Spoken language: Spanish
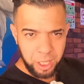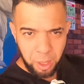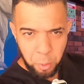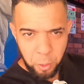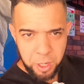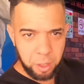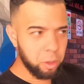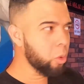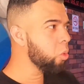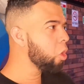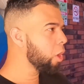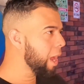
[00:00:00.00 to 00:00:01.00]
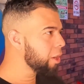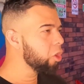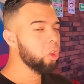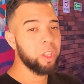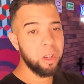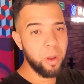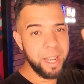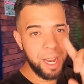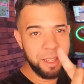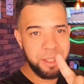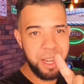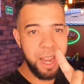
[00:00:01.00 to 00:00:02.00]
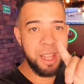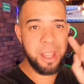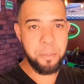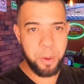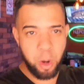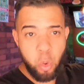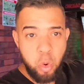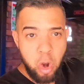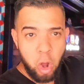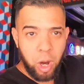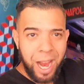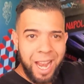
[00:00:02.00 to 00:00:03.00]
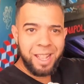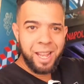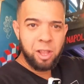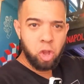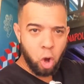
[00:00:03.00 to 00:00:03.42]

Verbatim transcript: Y estamos viniendo en un horario donde no hay casi gente, pero es un local de